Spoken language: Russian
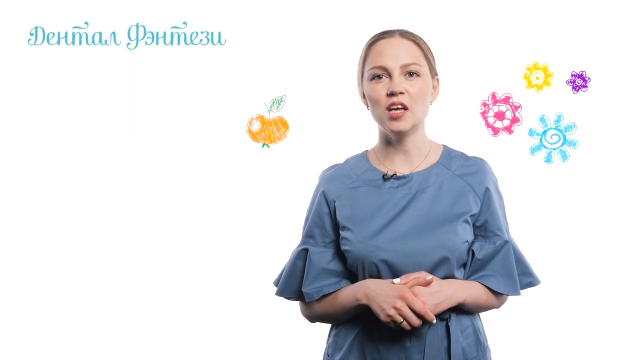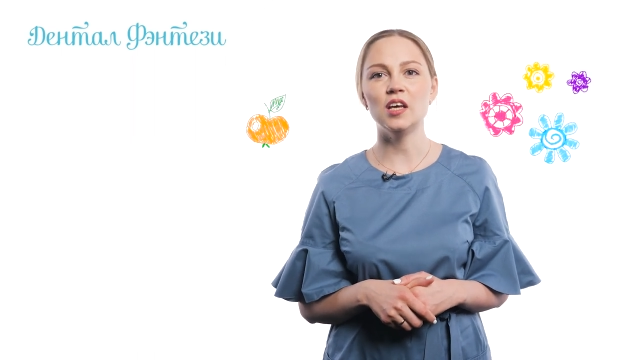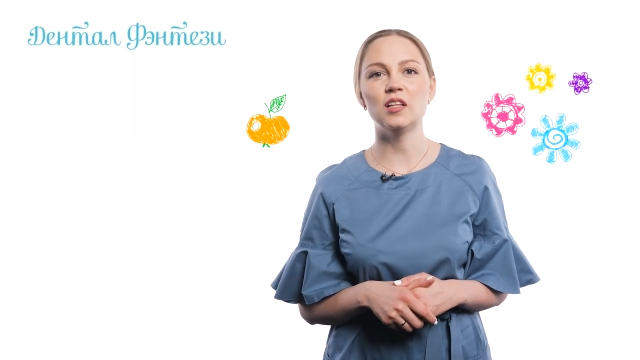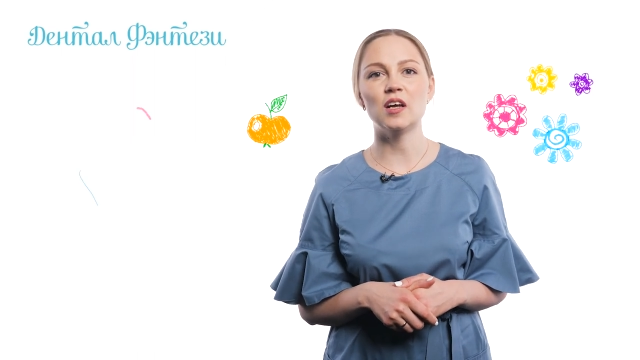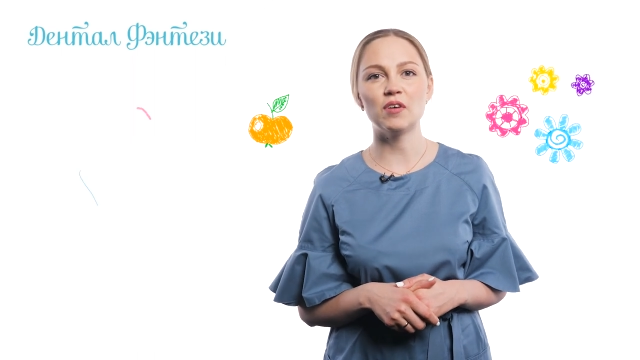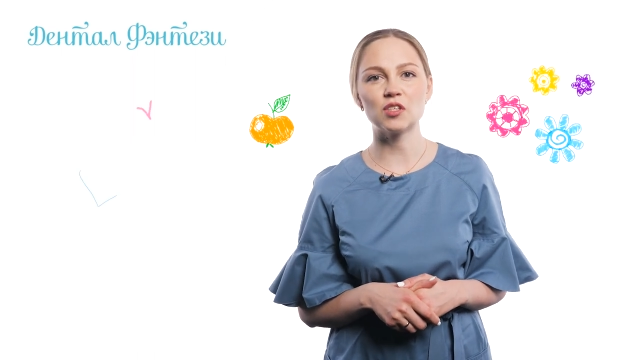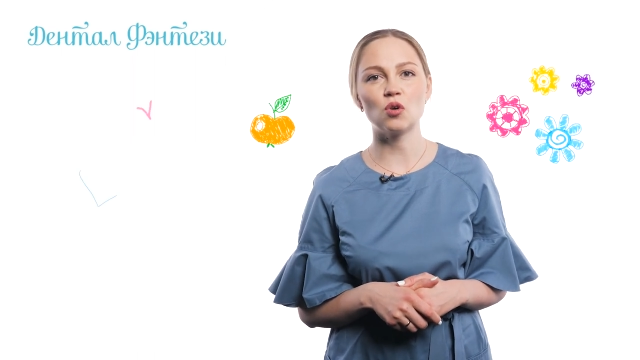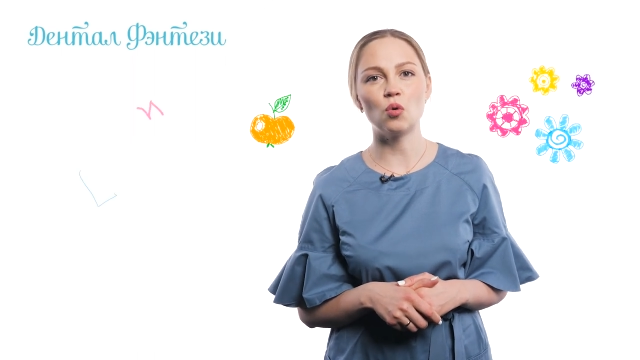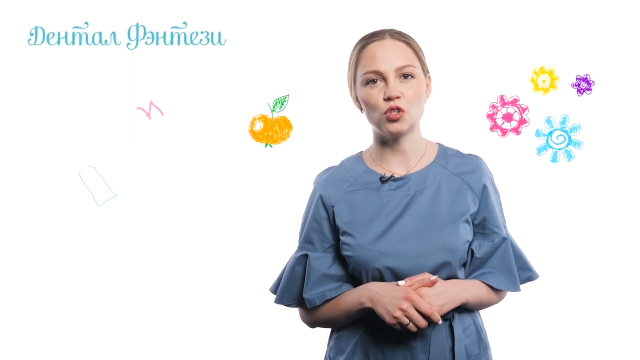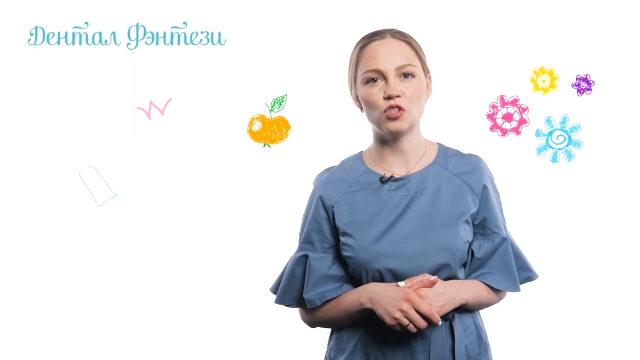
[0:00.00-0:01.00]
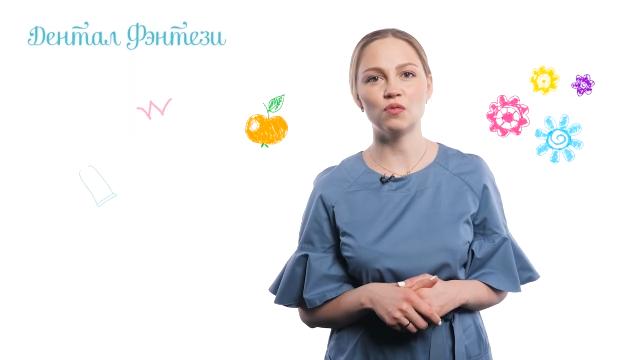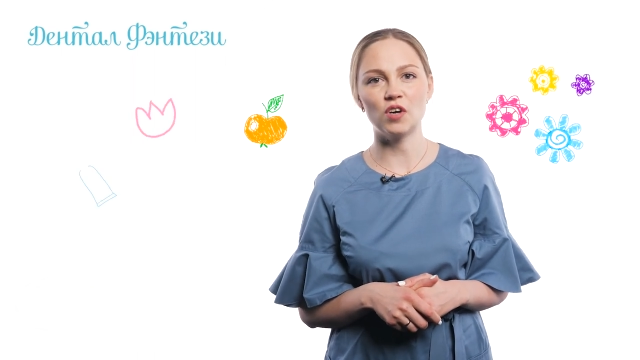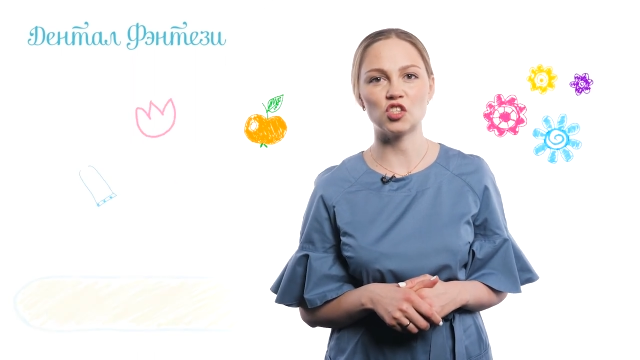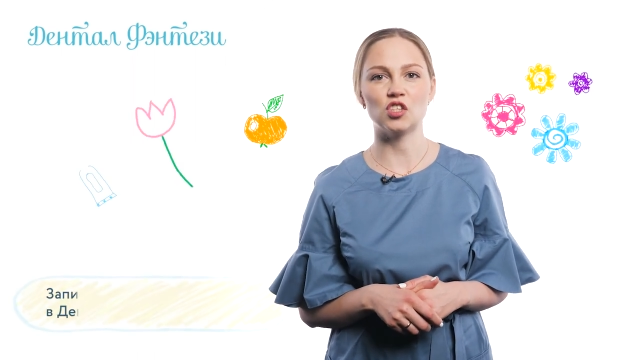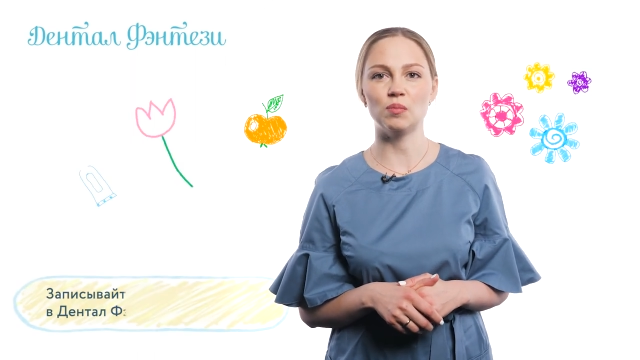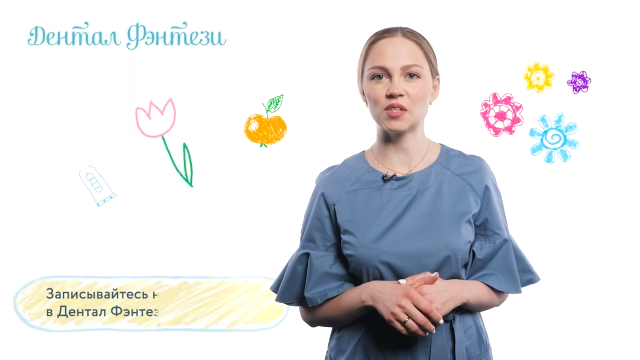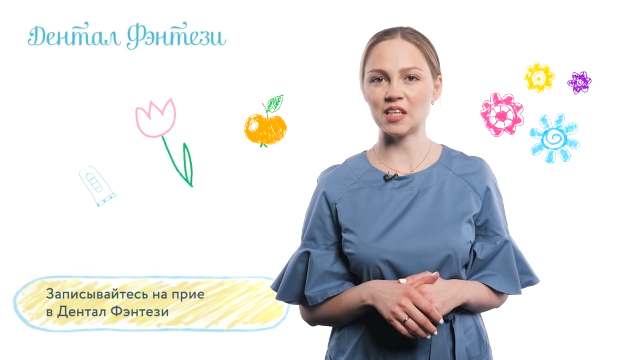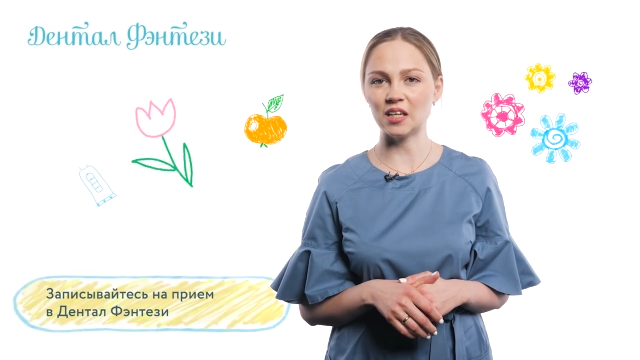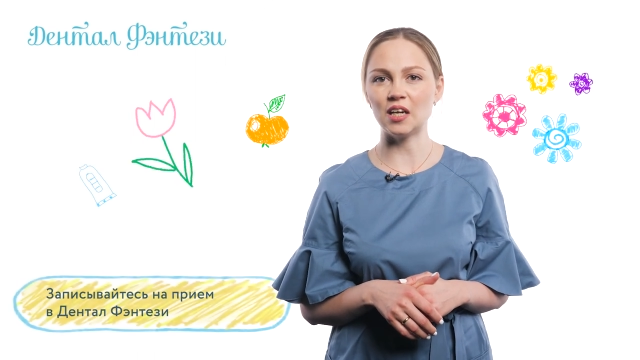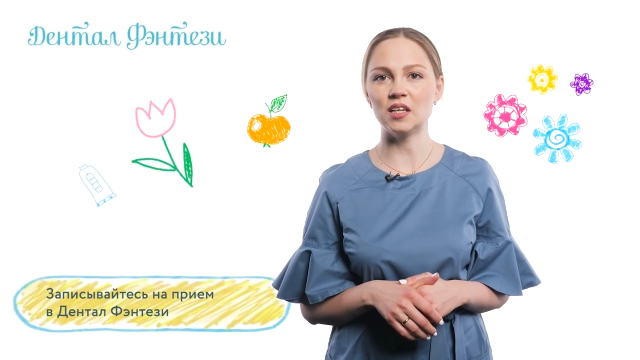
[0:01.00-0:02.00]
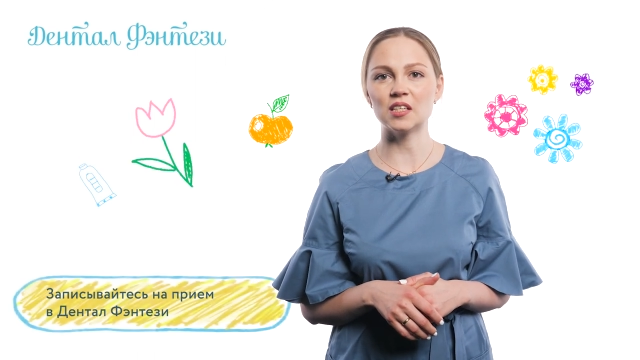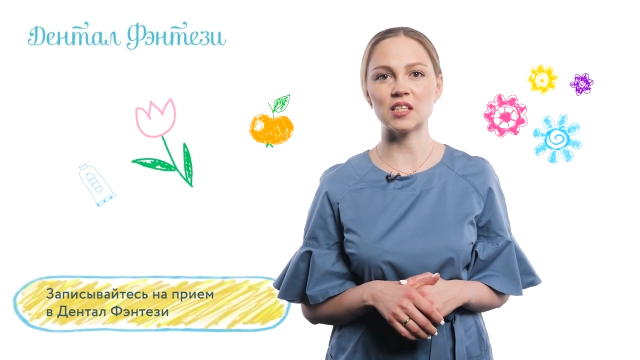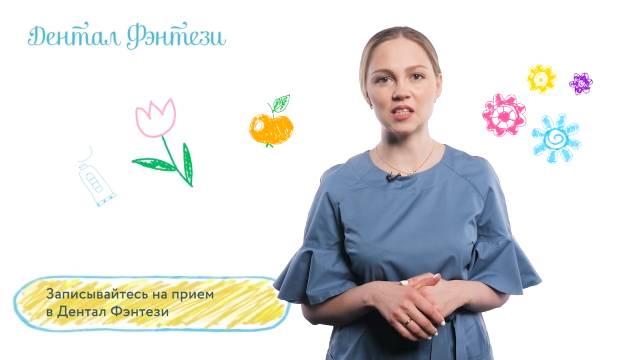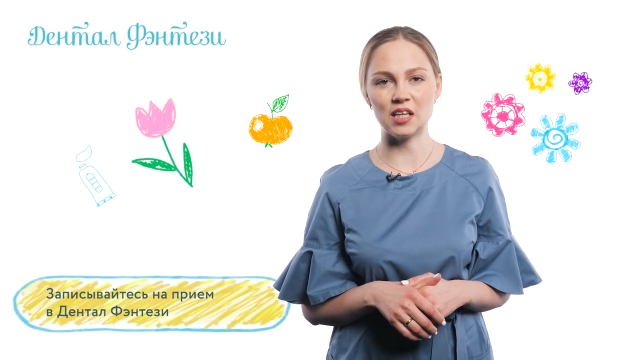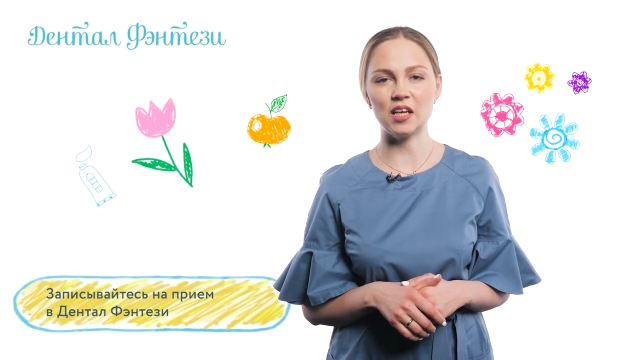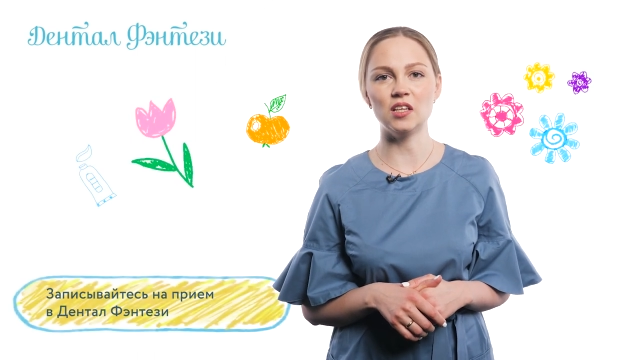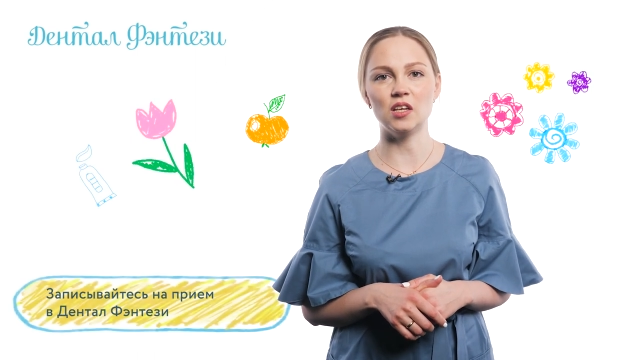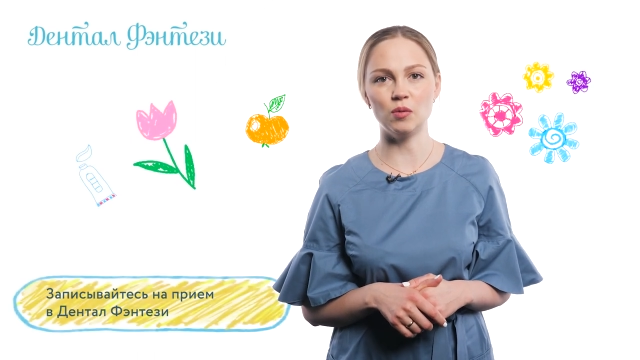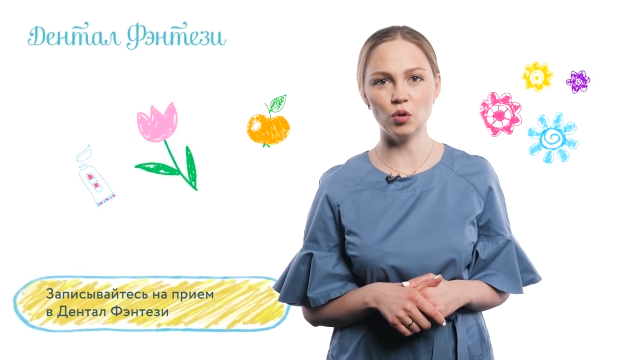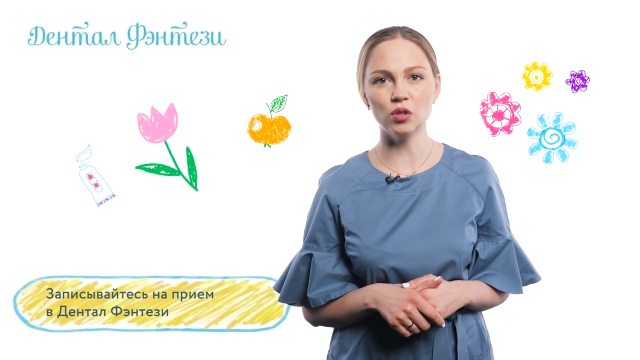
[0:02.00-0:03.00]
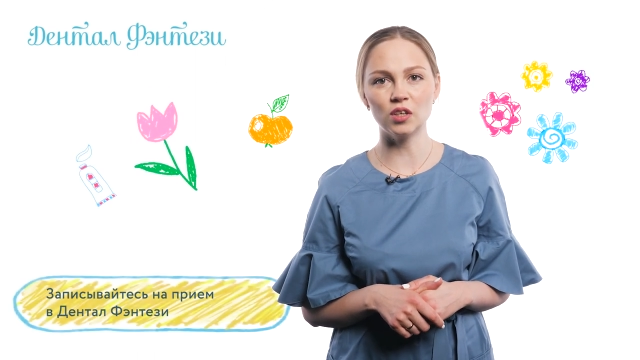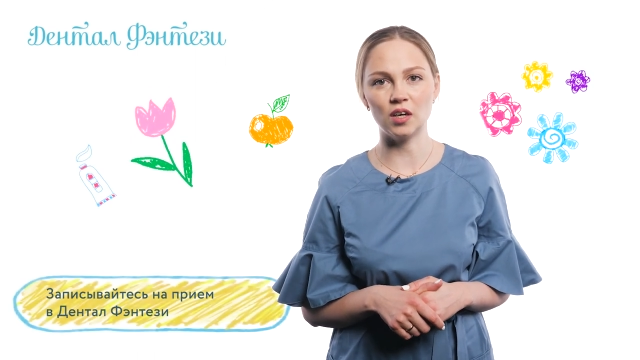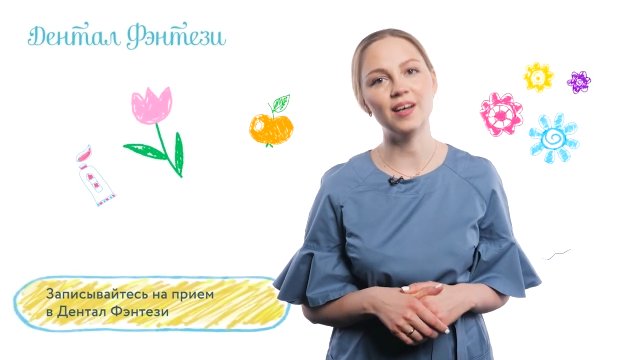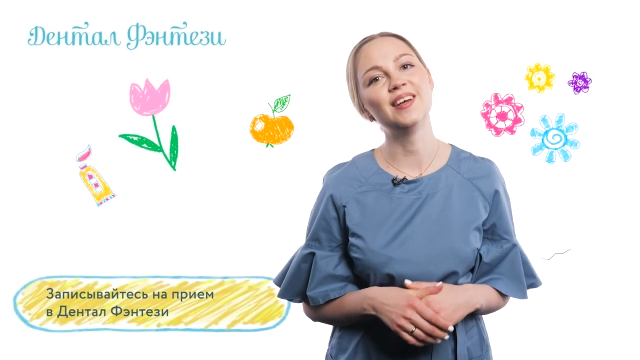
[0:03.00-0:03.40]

и для вас очень важно эмоциональное состояние ребенка,